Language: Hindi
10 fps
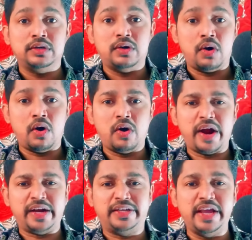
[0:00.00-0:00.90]
और
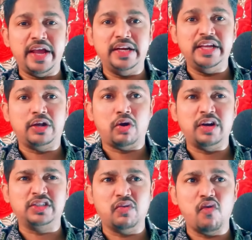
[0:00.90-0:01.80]
अगेन ये
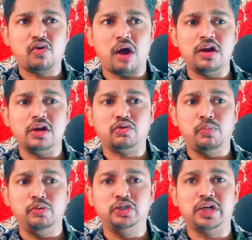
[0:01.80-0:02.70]
कॉर्नर से वो कॉर्नर को
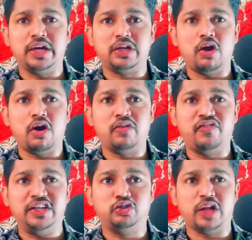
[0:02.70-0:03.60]
पुश करके और
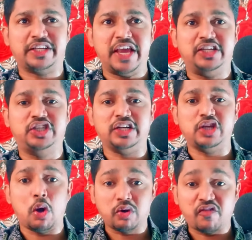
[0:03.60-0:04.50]
फेस्ट द किक
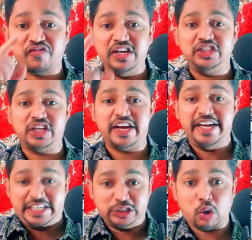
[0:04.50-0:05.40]
जर्जियाओं का फिनिशर
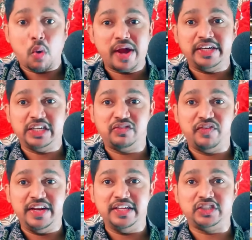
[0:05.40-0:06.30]
इट इज ओवर इट इज
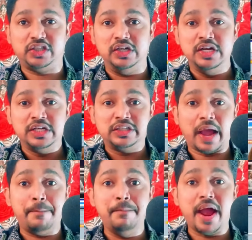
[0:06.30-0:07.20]
फिनिश्ड
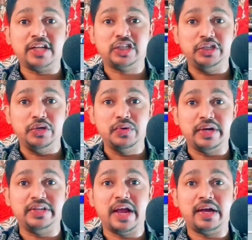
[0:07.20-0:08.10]
क्या मैच कंटिन्यू
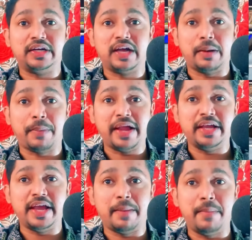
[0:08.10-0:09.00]
कर जा कर
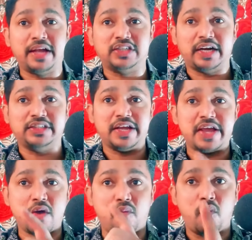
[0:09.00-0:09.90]
पाएंगे या मैच हार
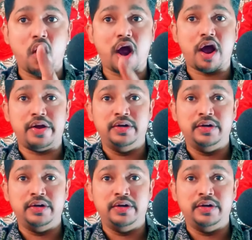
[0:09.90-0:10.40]
जाएंगे वन